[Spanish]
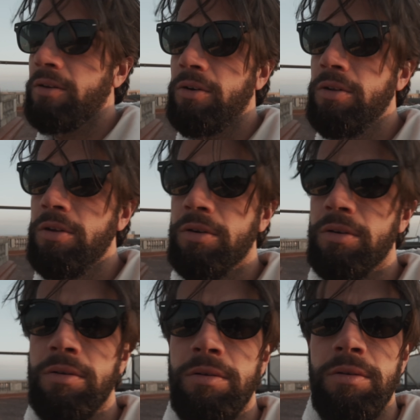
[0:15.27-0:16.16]

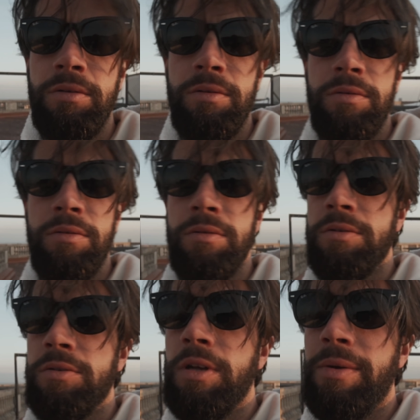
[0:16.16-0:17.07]
¡Coño!
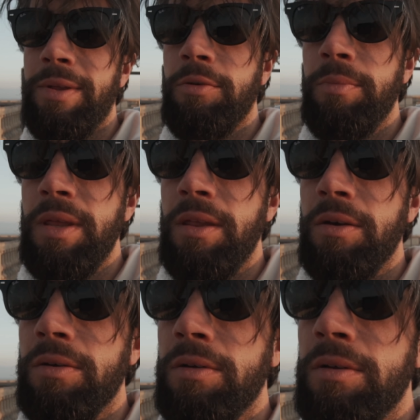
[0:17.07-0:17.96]
Estoy grabando un vídeo.